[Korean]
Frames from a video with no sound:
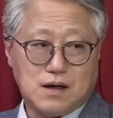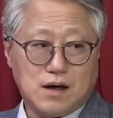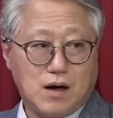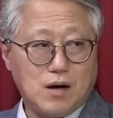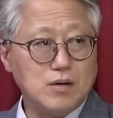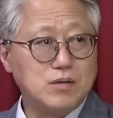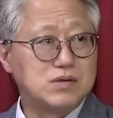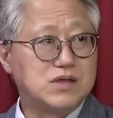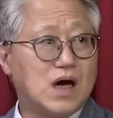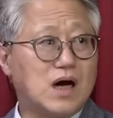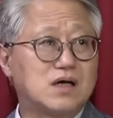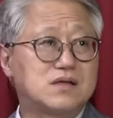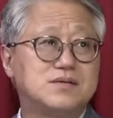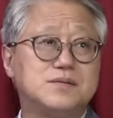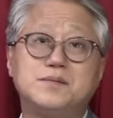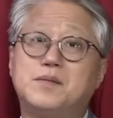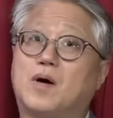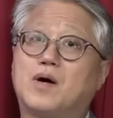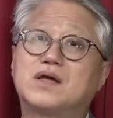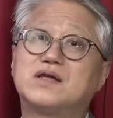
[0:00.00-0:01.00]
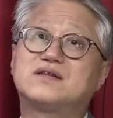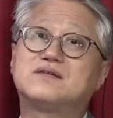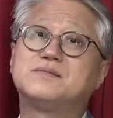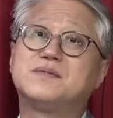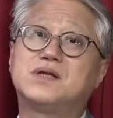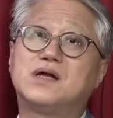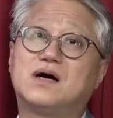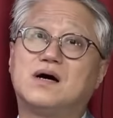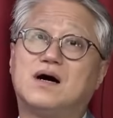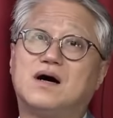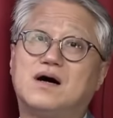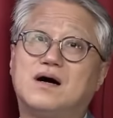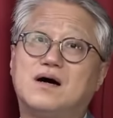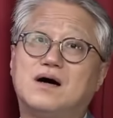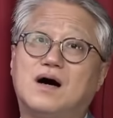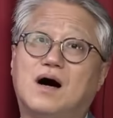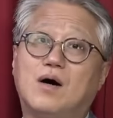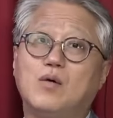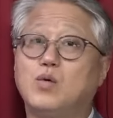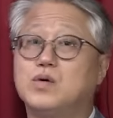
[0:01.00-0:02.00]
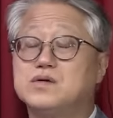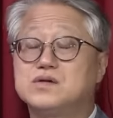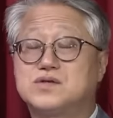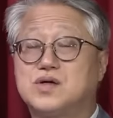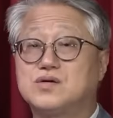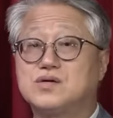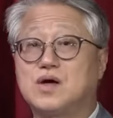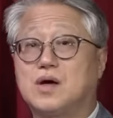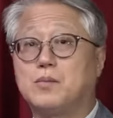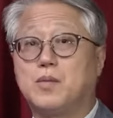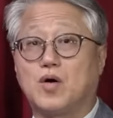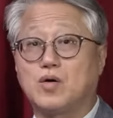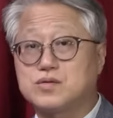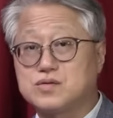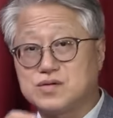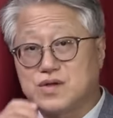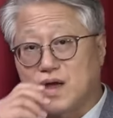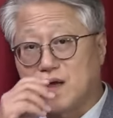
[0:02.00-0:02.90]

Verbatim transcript: 아유, 나 같으면 먹겠습니다. 오늘 저녁에 먹어도